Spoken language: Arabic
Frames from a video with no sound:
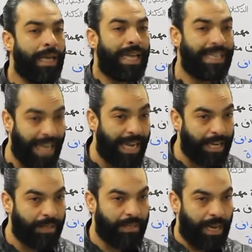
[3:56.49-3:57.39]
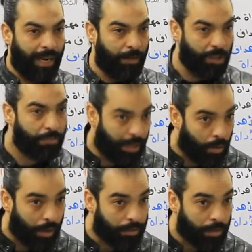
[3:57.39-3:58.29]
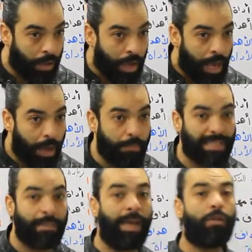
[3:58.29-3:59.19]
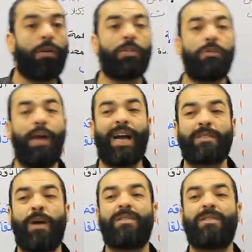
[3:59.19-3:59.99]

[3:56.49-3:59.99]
الدخل دي اللي احنا ماشيين بيه دلوقتي اما زمان كنا ماشيين بحاجه اسمها